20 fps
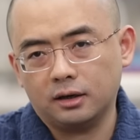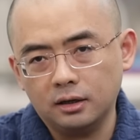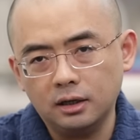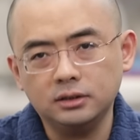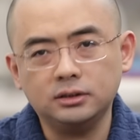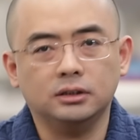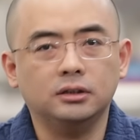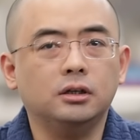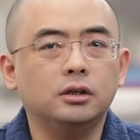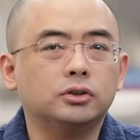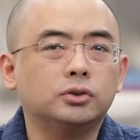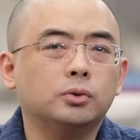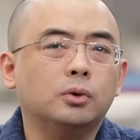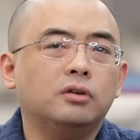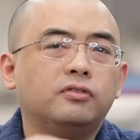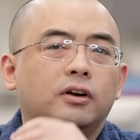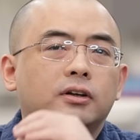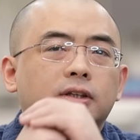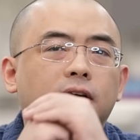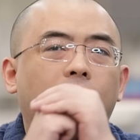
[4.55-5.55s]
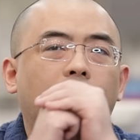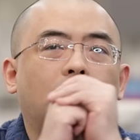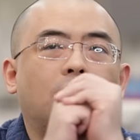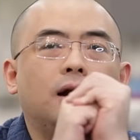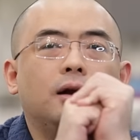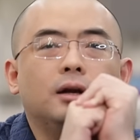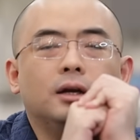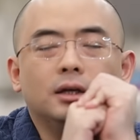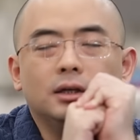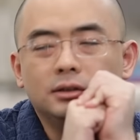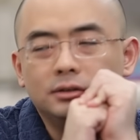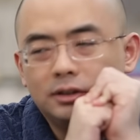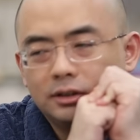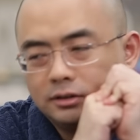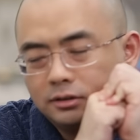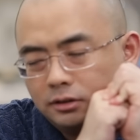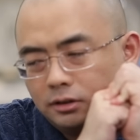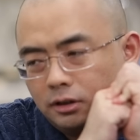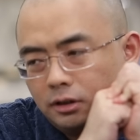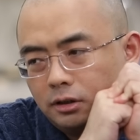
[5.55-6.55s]
刚刚讲到了中国房价啊，这
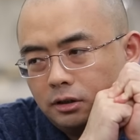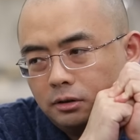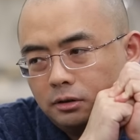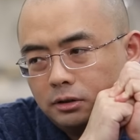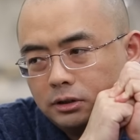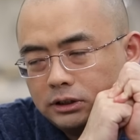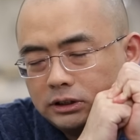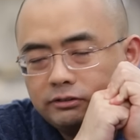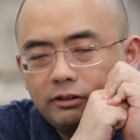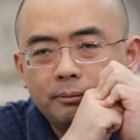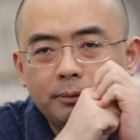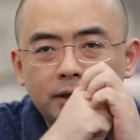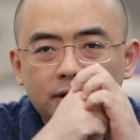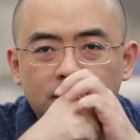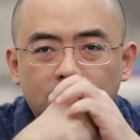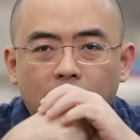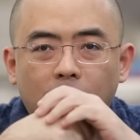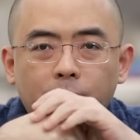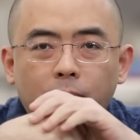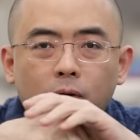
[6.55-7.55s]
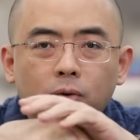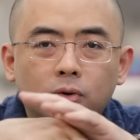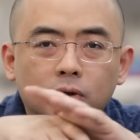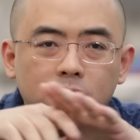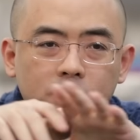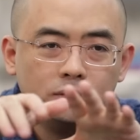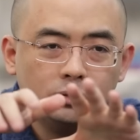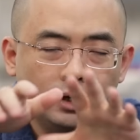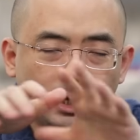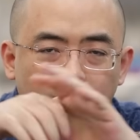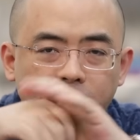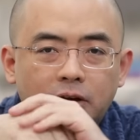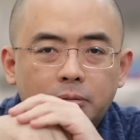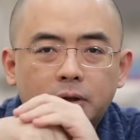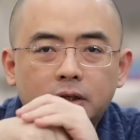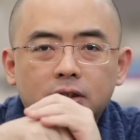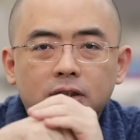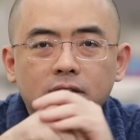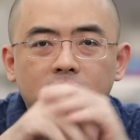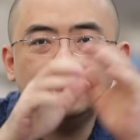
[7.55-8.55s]
个西方媒体啊，包括这种海外
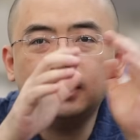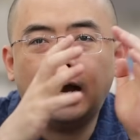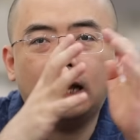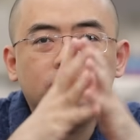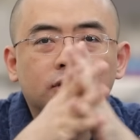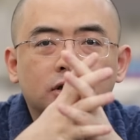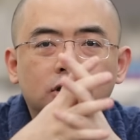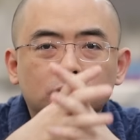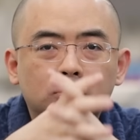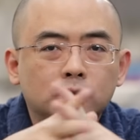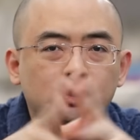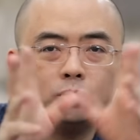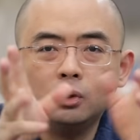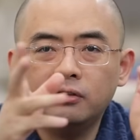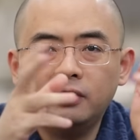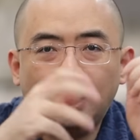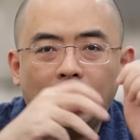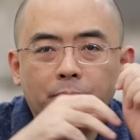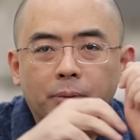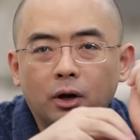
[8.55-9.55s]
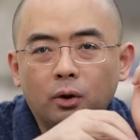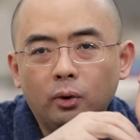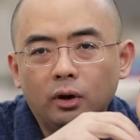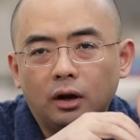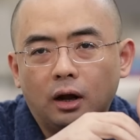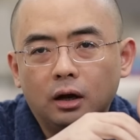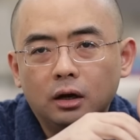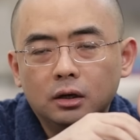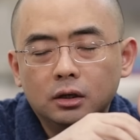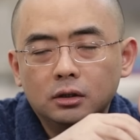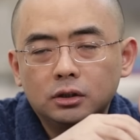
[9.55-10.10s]
媒体一来就跟你说中国房价崩溃了，